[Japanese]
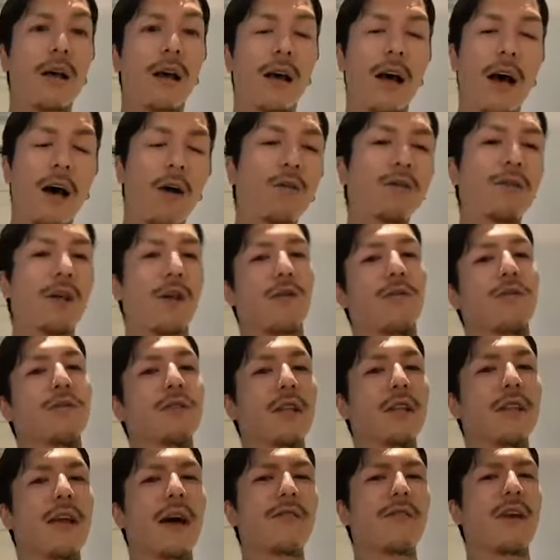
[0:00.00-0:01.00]
顔だろっ
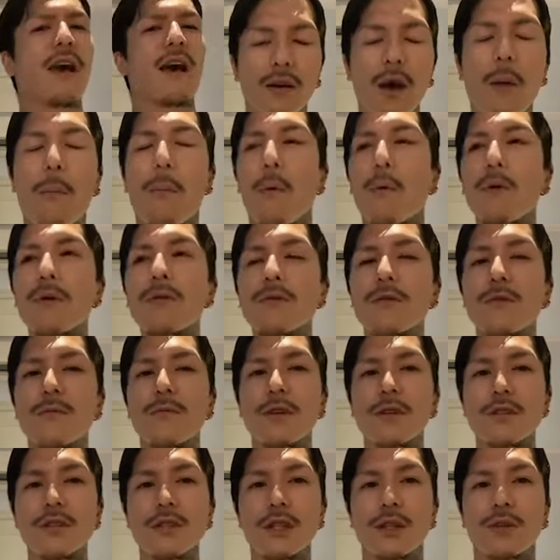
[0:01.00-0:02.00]
てなるやんやっぱ俺の
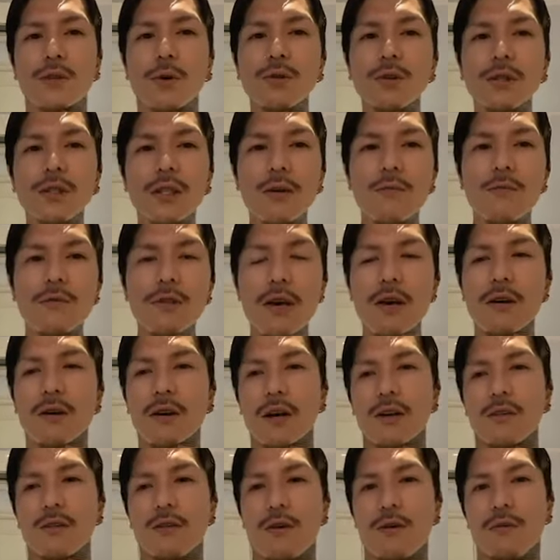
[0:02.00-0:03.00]
友達にとんでもないぐ
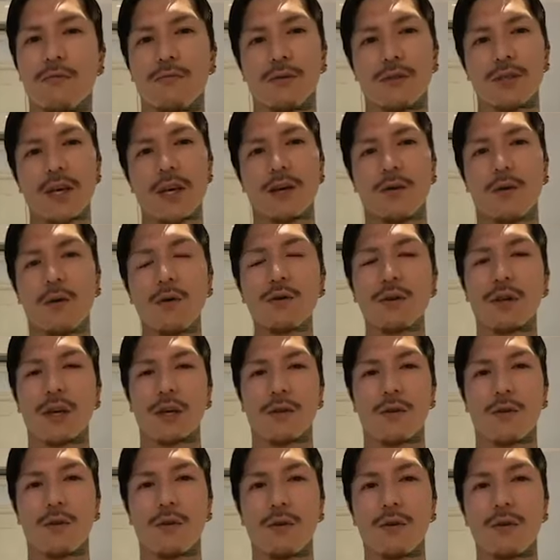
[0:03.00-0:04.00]
らいのブサイクおる
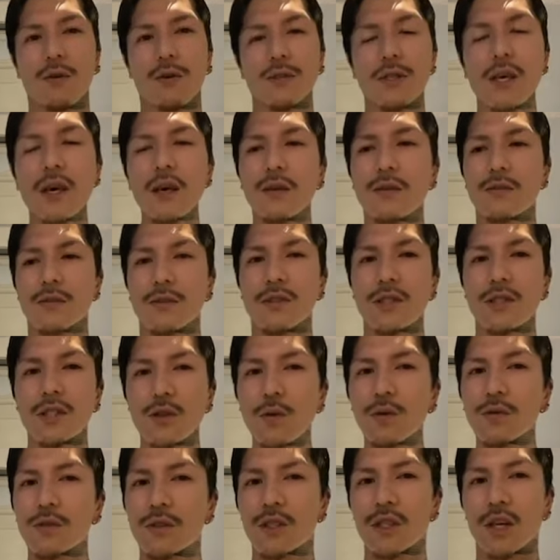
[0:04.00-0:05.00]
けどセックスし
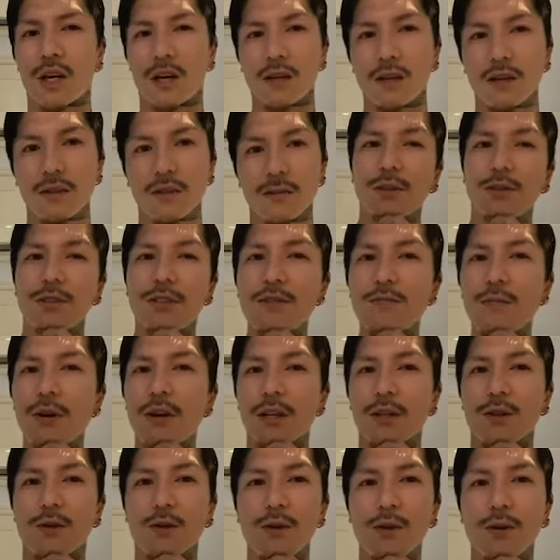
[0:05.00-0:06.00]
とっちゃうつ
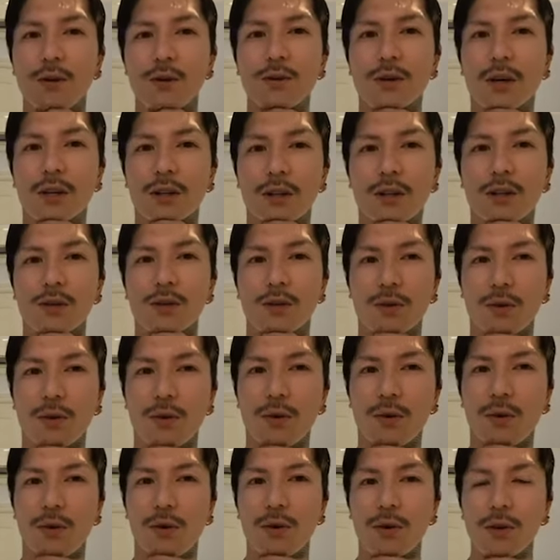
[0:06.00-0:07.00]
まりどういうことかっていう
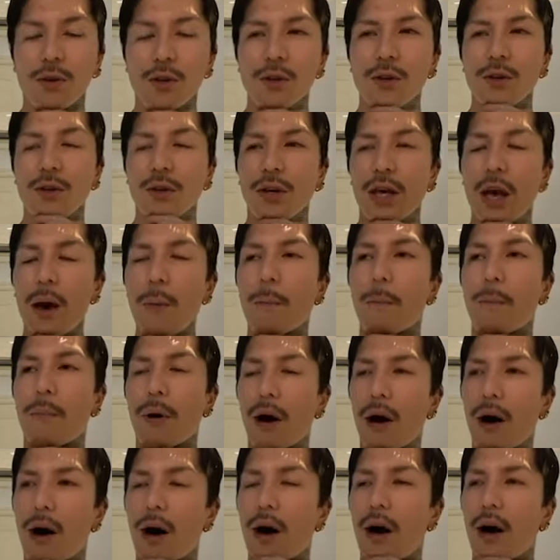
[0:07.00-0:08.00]
とやっ
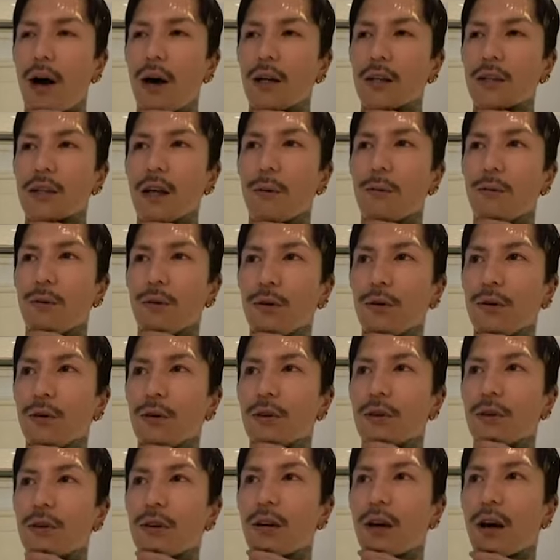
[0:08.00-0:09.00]
ぱ多
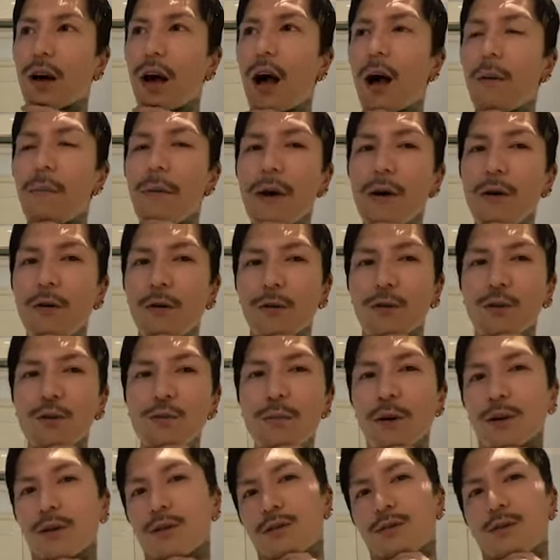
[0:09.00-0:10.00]
分壁をう
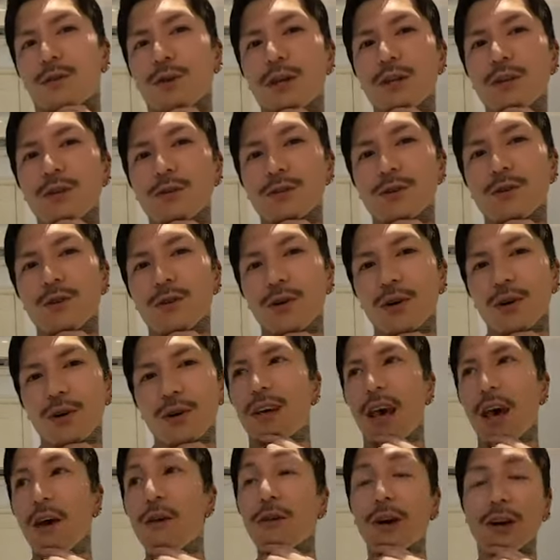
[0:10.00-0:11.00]
まく取り除
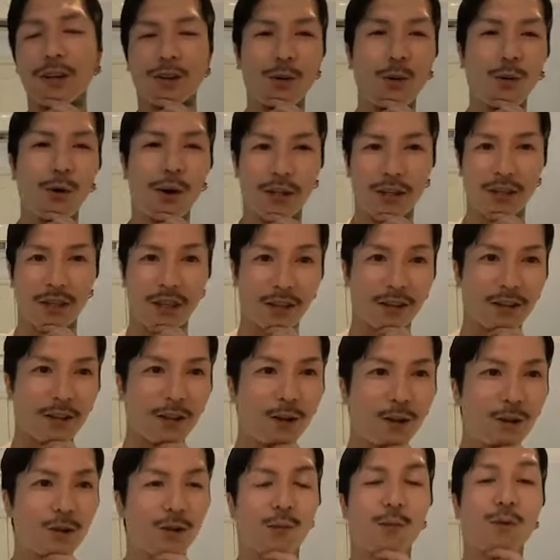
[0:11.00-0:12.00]
けるかどうかになっ
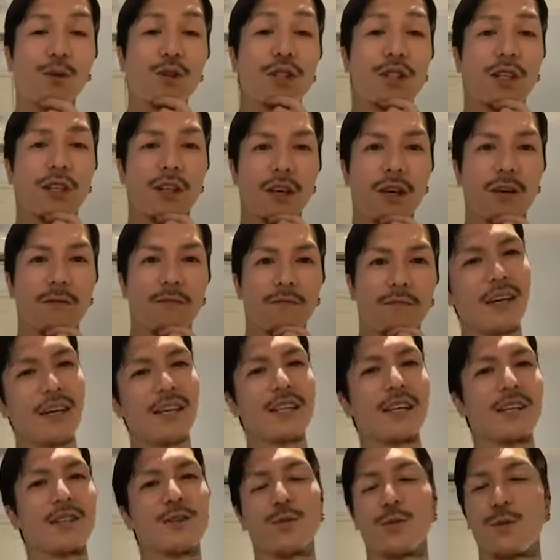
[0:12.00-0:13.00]
てくると思っちゃうねえ
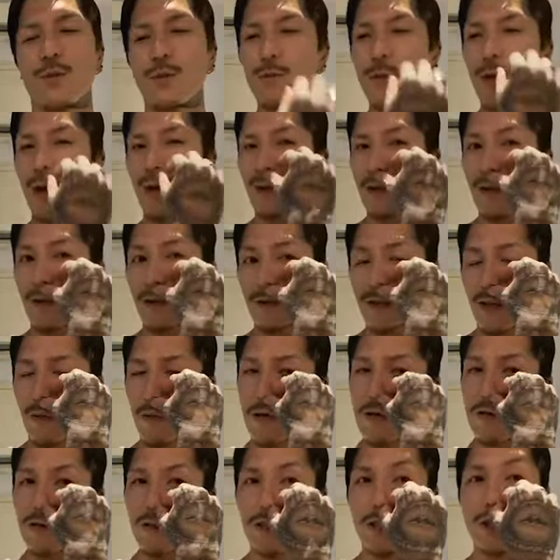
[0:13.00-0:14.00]
じゃあちょ俺もなんかた
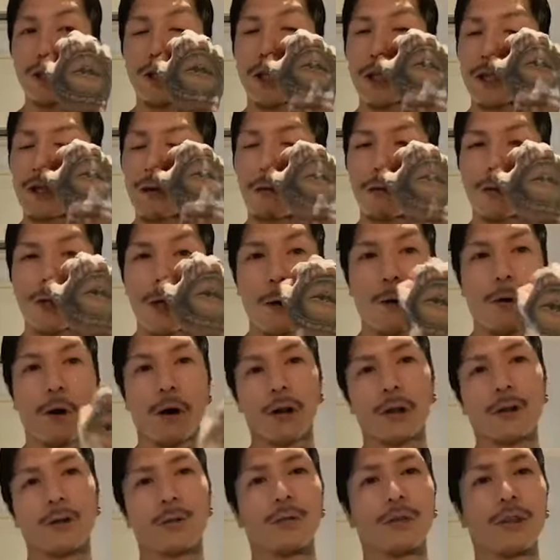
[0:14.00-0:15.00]
まには真剣に答えよう
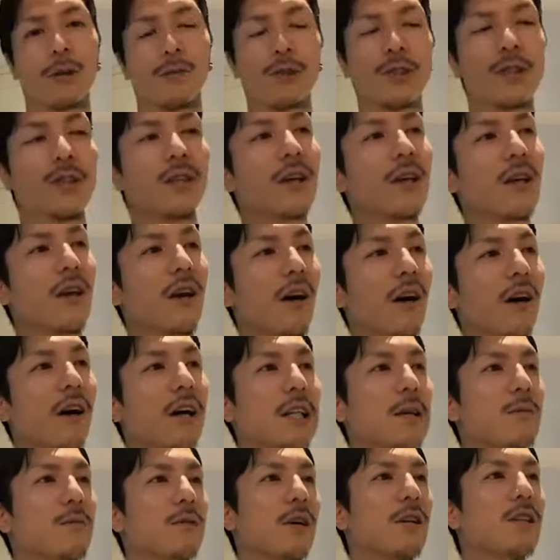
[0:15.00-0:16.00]
かなと思って今真剣に考
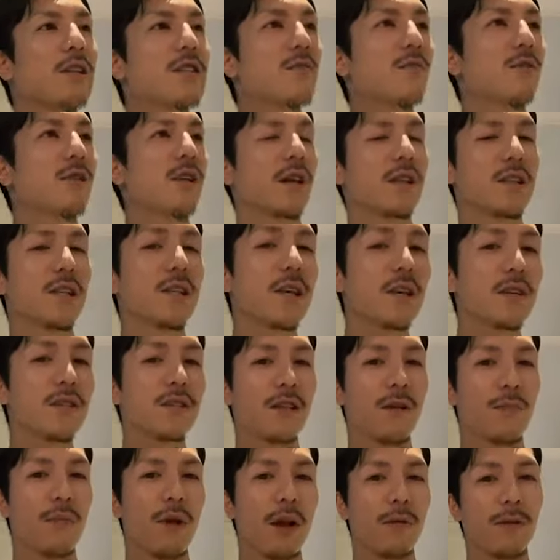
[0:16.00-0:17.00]
えてみたいつもな脊
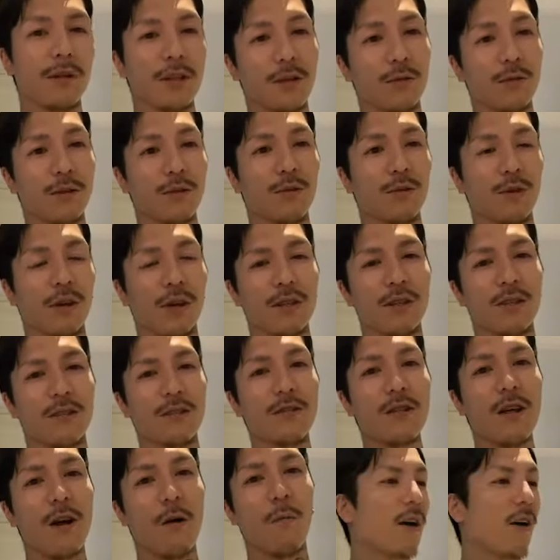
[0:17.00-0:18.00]
髄でベラベラ喋った時けそ
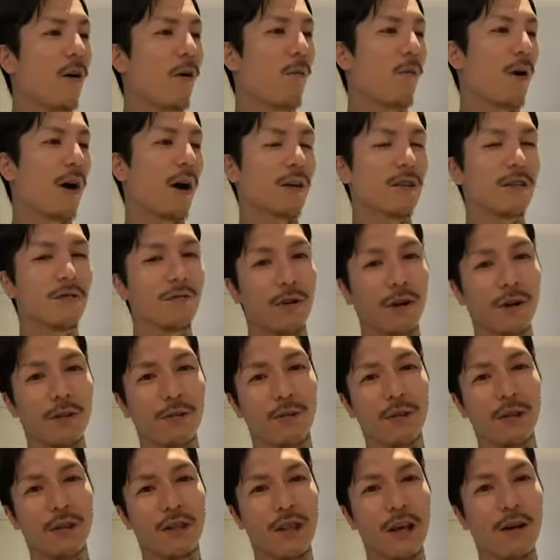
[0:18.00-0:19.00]
んなお前
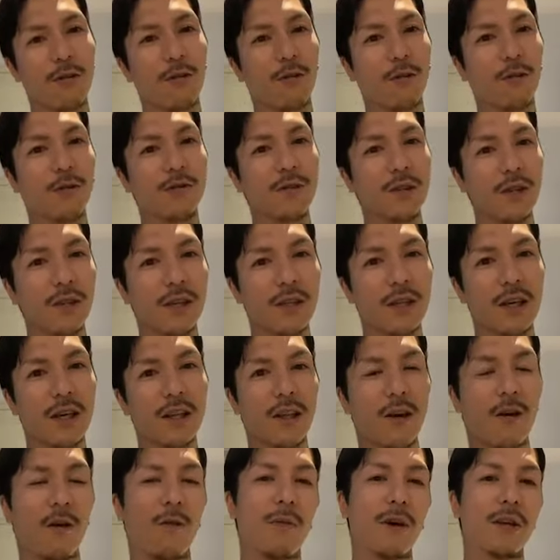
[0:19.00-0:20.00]
アスファルトにデコこすりつけ
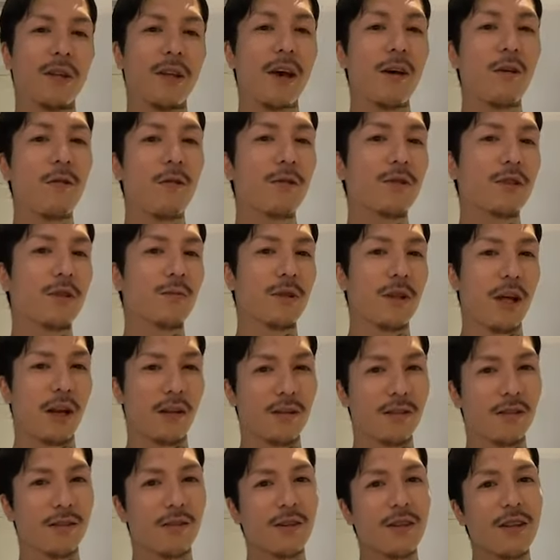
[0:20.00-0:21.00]
てお前大根おろしみたい
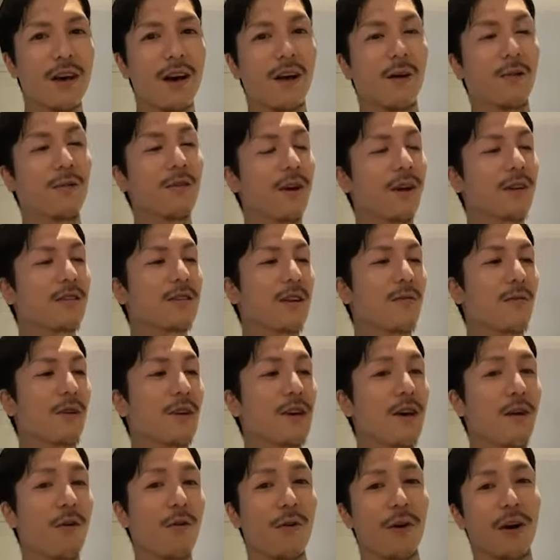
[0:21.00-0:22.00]
なの作りながらお願いすれば
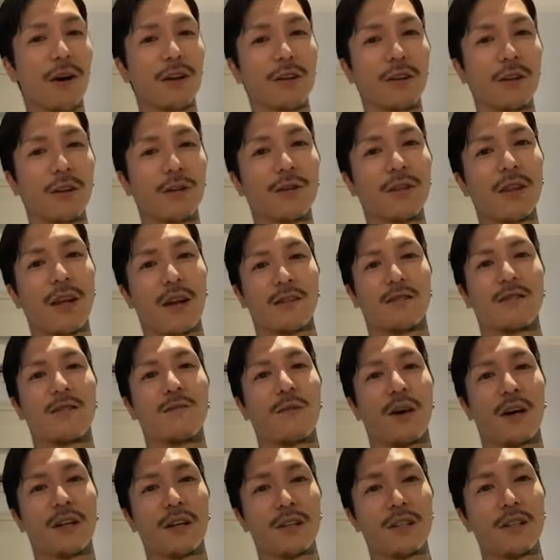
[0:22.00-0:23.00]
いいやろうだって言ったら
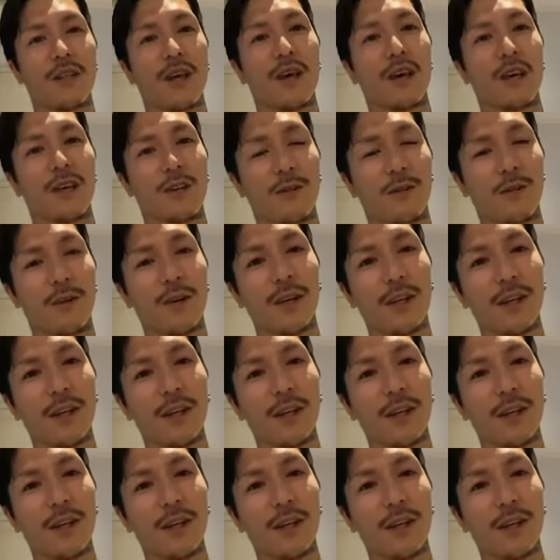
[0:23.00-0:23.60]
済む話なんやけど